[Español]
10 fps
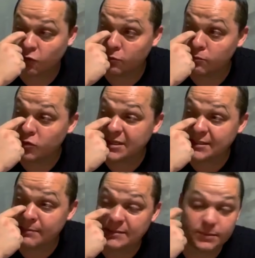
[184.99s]
con
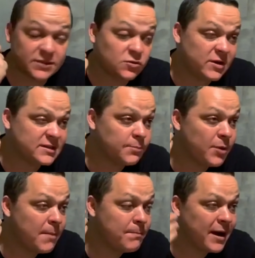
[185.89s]
muchas más personas que
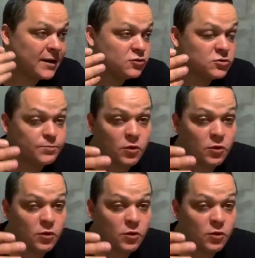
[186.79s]
puedan pagar tus